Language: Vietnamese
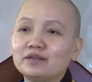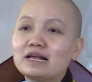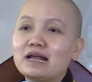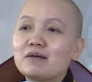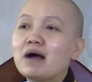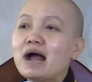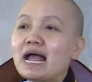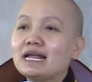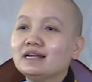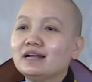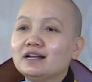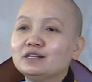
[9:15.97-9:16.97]
Thì ngày
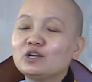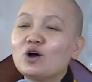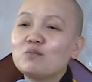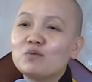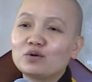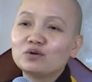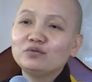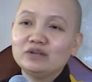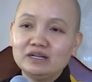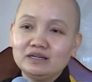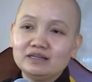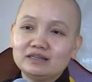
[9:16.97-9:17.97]
mai cho một cái
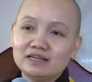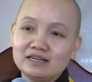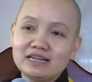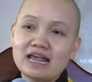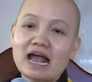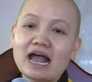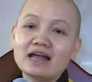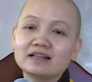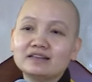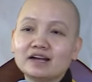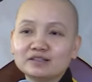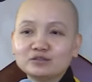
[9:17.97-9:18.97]
vị thị giả
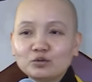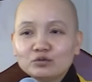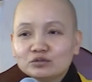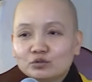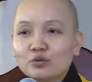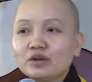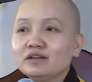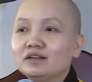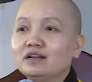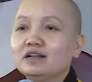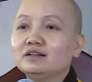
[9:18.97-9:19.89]
dẫn xuống suối